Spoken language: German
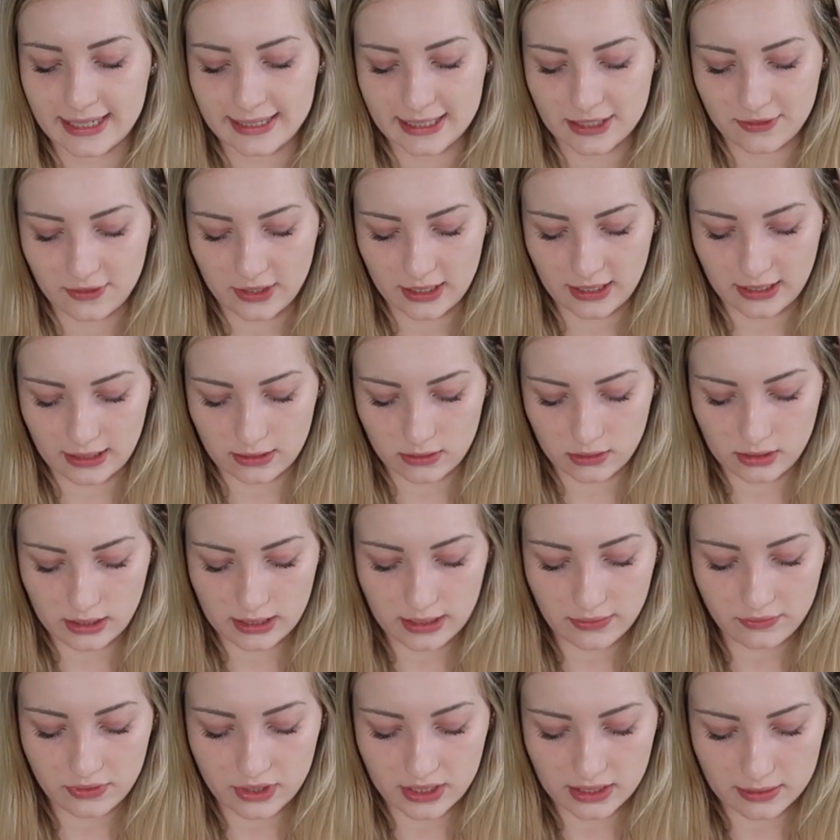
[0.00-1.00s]
hat. Deswegen
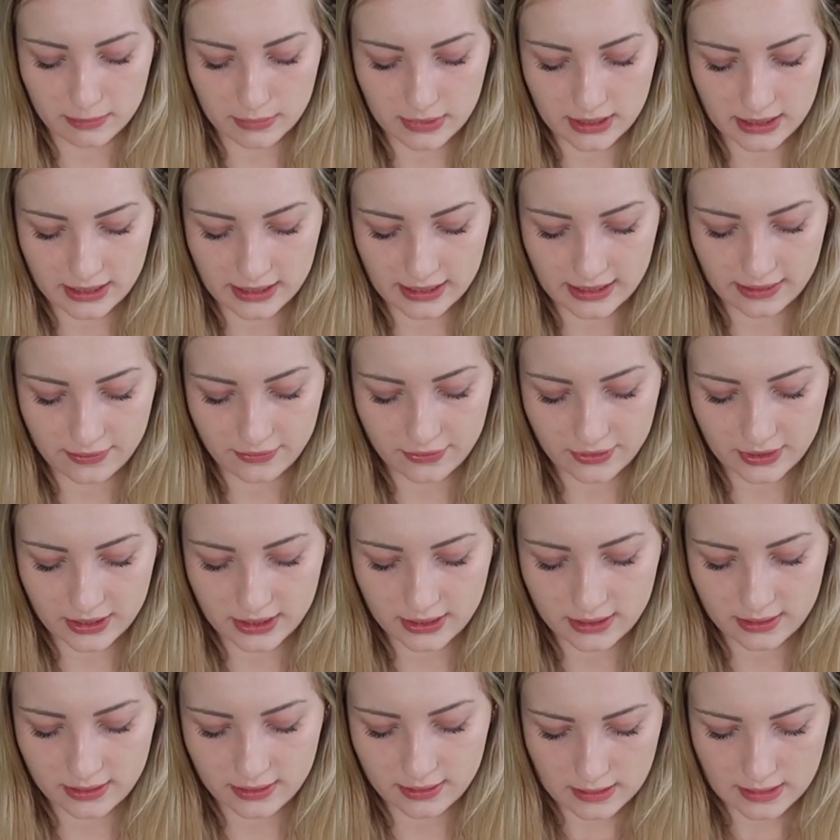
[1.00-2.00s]
gratulieren wir ihr mal
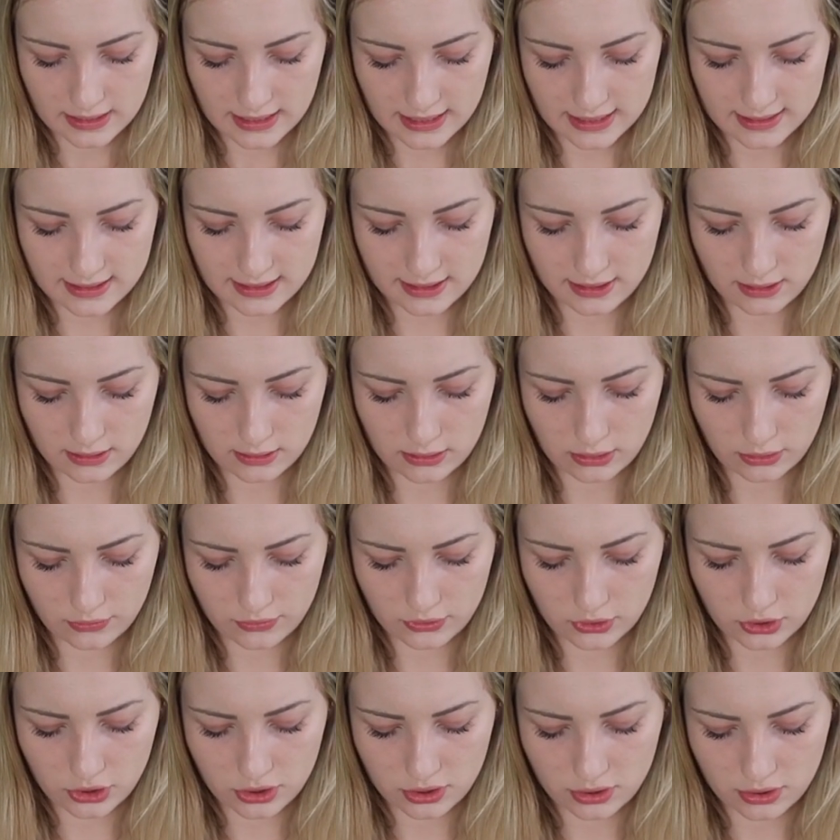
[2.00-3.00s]
einfach. Herzlichen
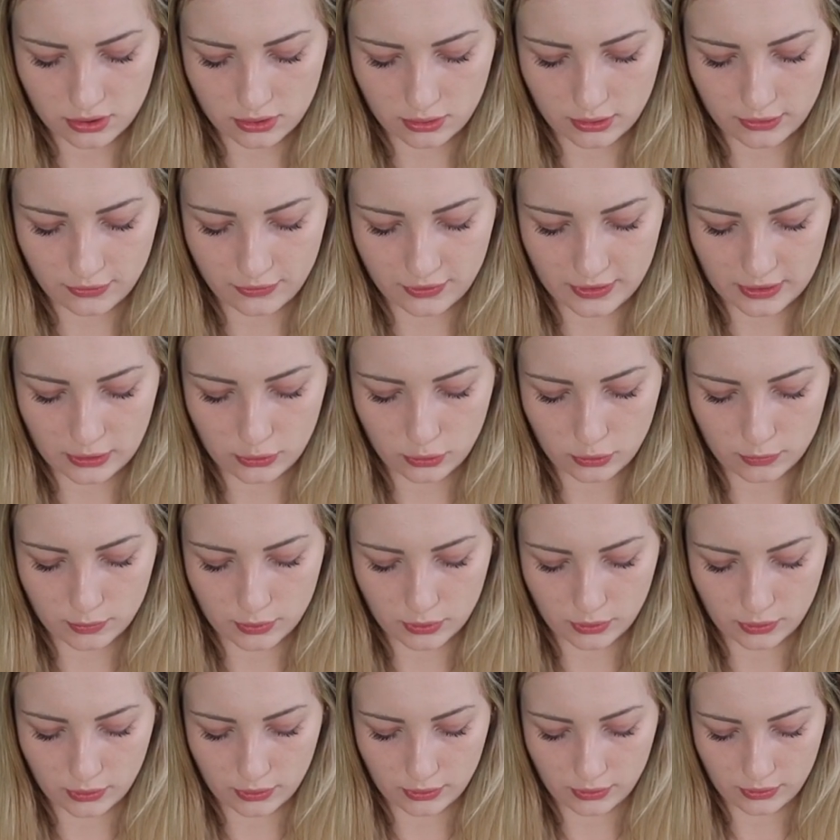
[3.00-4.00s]
Glückwunsch zur
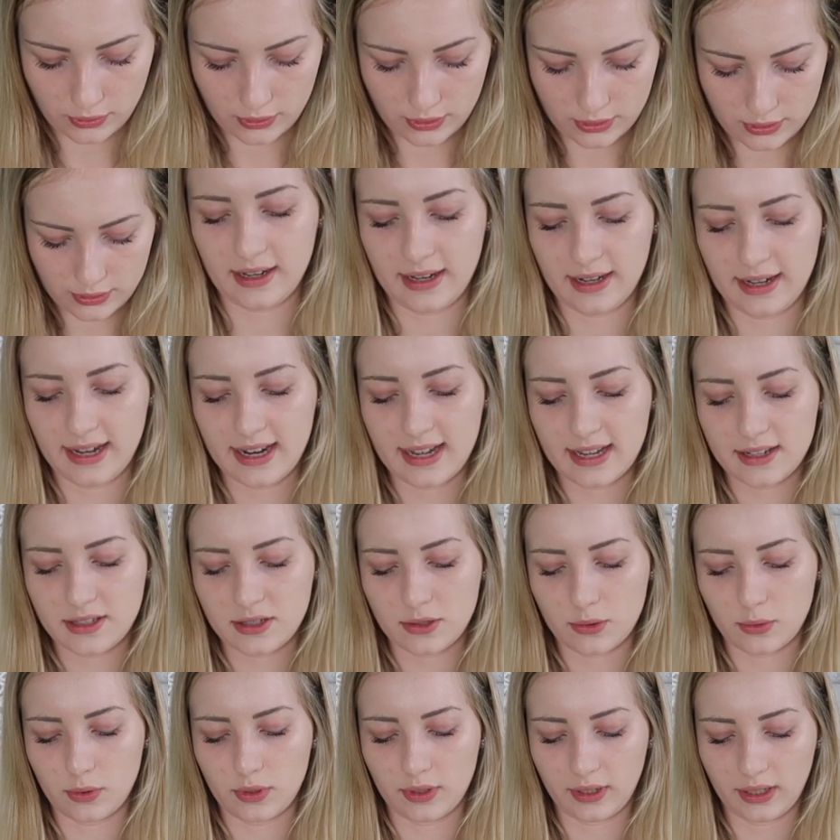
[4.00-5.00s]
Verlobung. Ein Herz
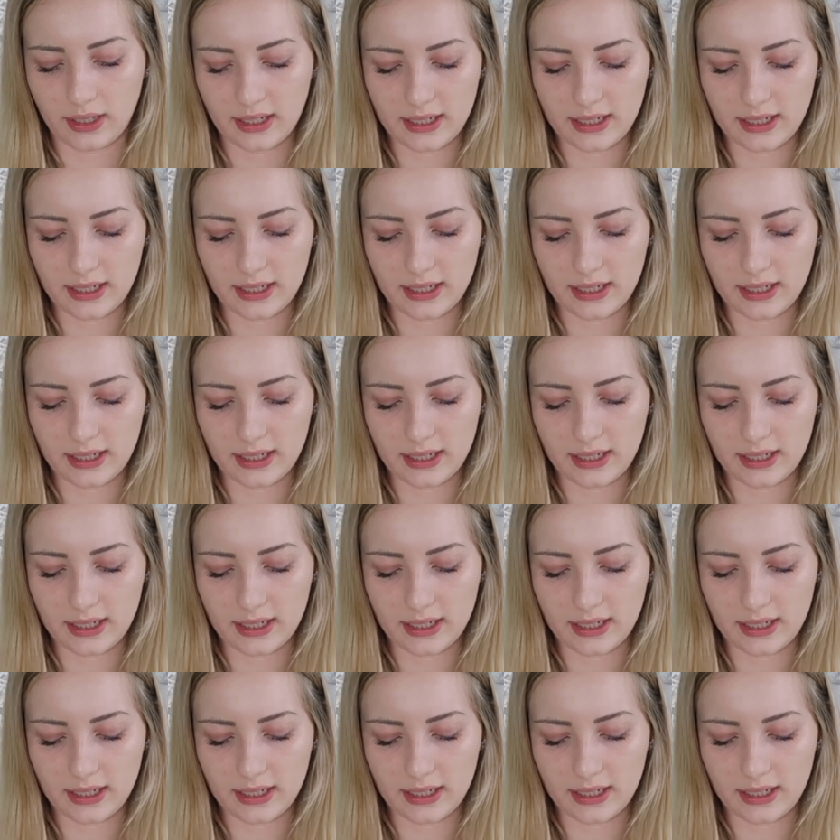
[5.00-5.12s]
und ein